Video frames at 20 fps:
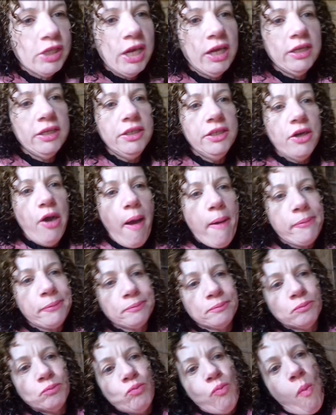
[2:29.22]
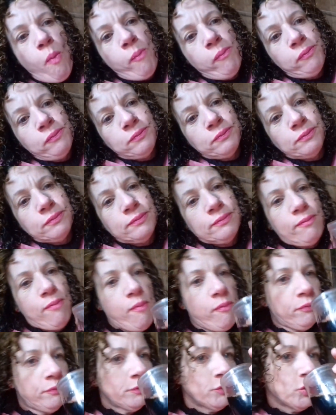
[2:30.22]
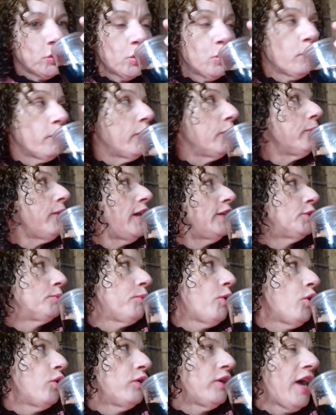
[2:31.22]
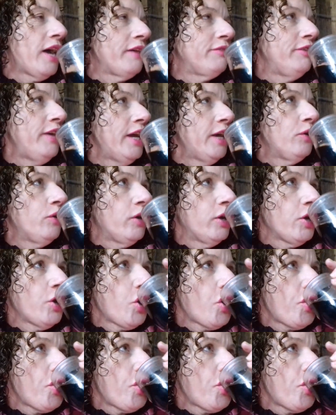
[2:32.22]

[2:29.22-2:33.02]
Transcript: Tá aqui, ó. Tô tomando mais pouco café agora.